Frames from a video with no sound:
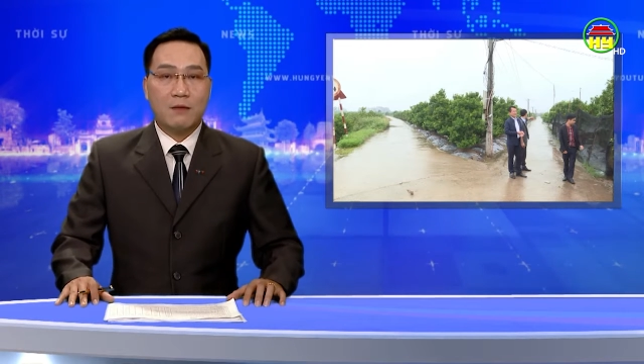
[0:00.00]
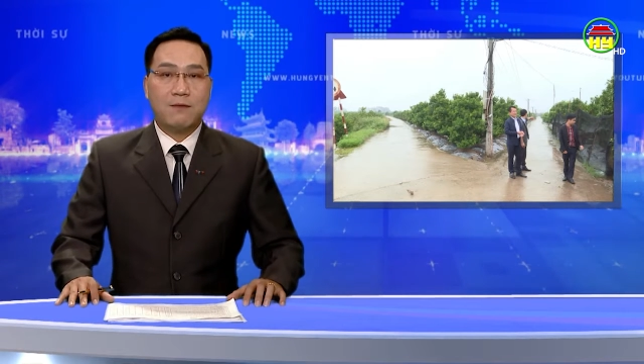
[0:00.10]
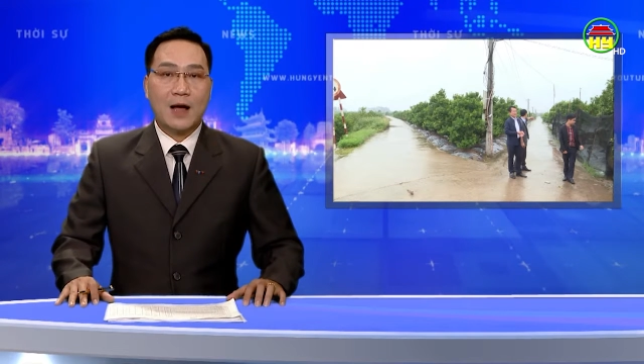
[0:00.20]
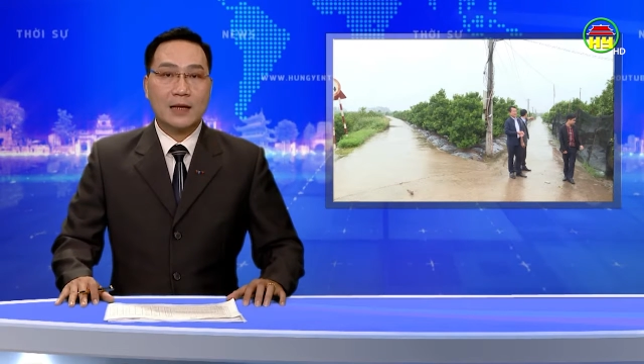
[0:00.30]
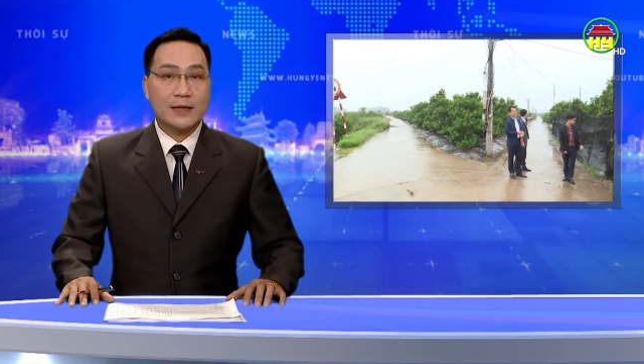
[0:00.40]

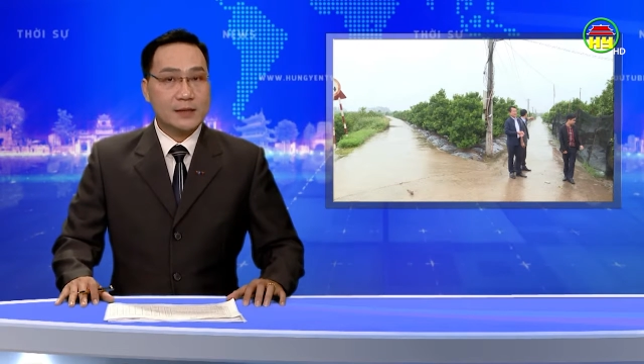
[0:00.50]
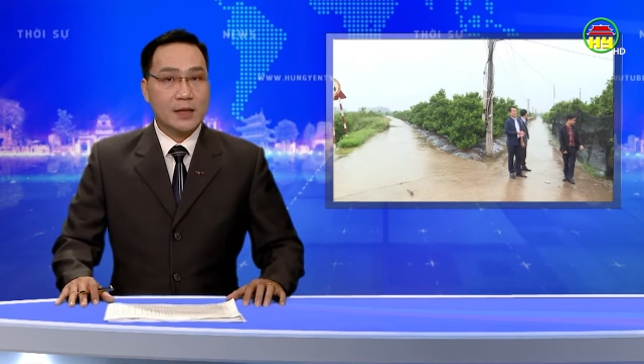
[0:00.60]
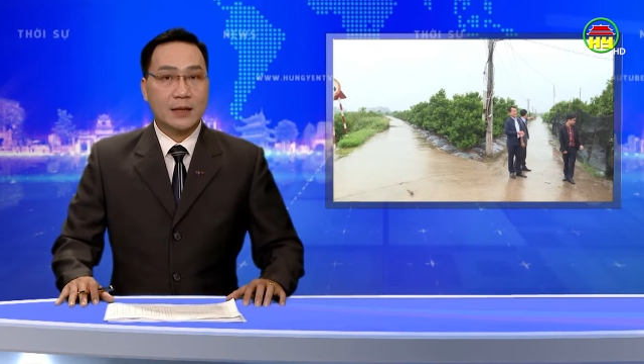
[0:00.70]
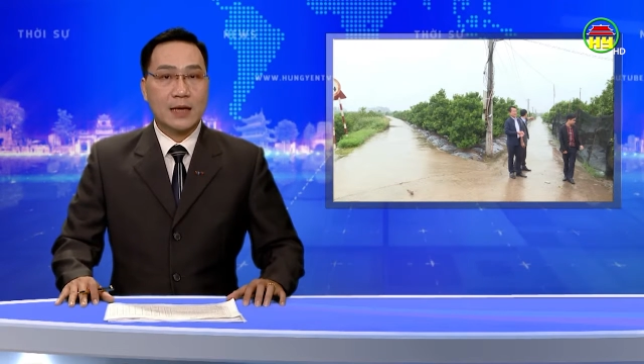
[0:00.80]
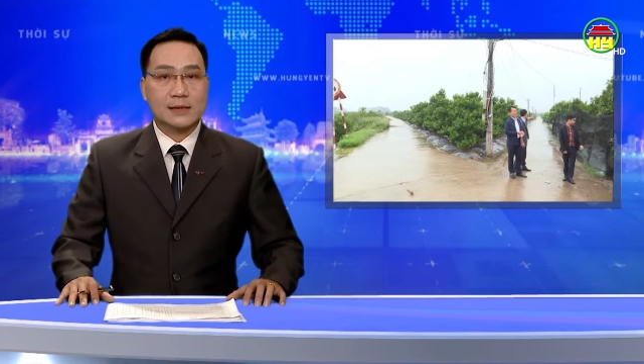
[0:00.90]
và nhân
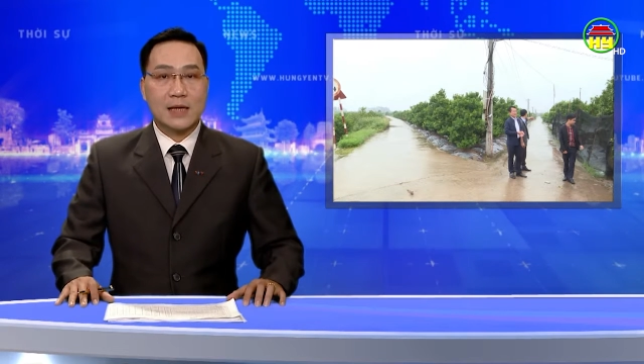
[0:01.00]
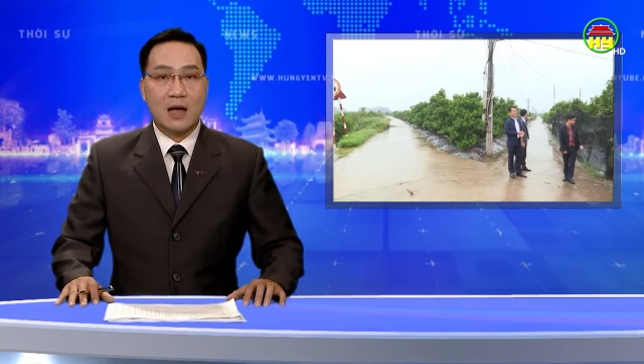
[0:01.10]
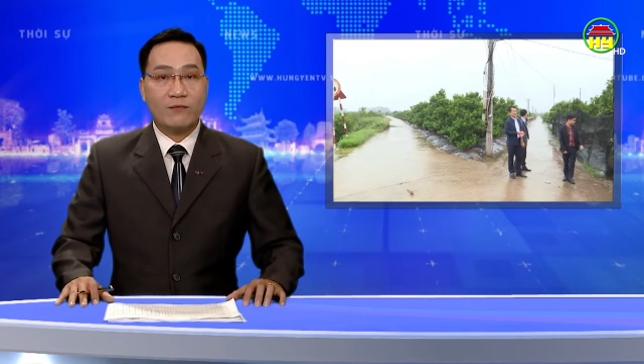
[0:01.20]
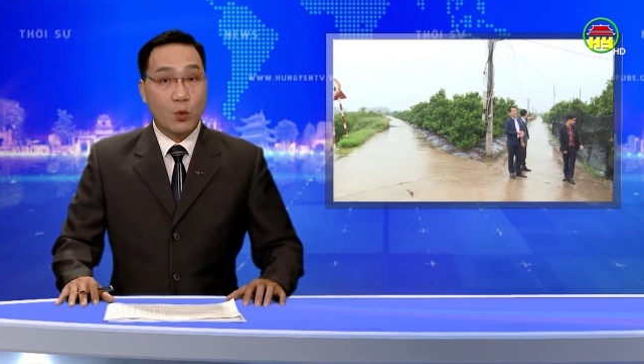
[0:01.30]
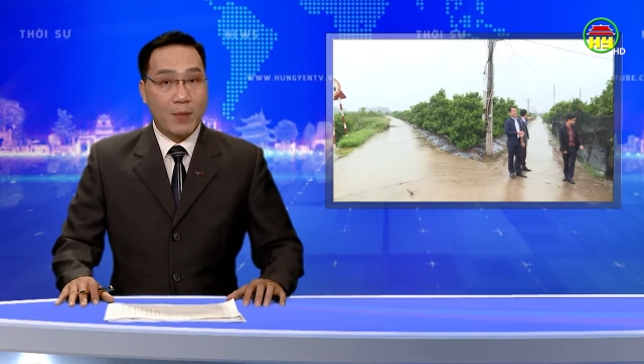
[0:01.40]
dân các
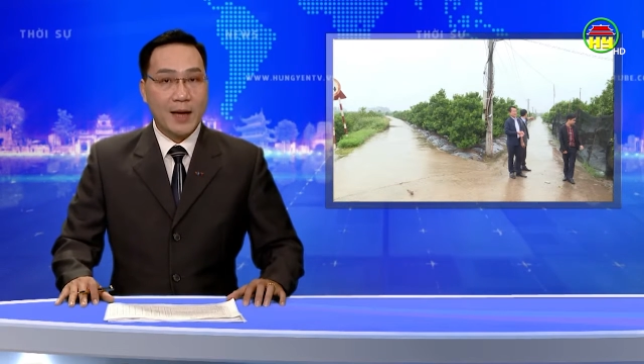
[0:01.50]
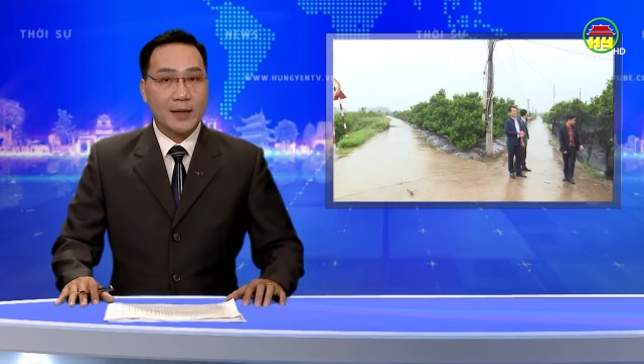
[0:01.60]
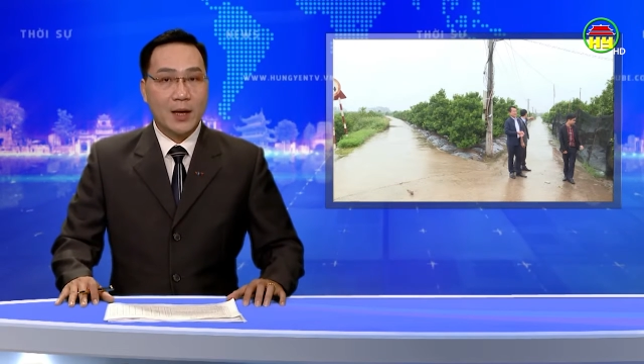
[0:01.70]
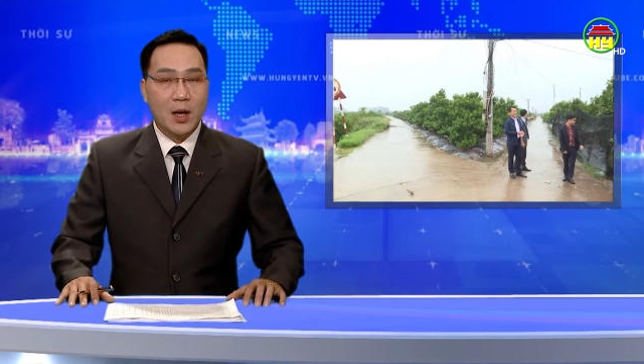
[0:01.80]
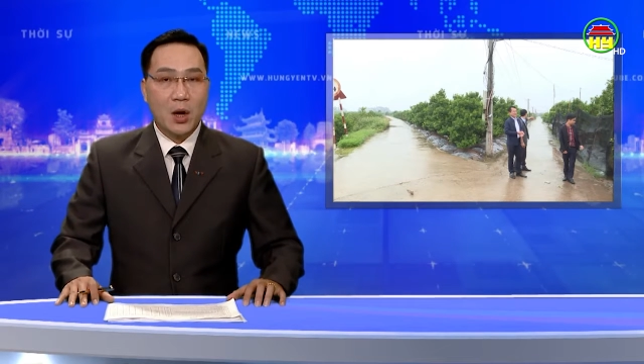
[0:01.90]
xã vùng bãi,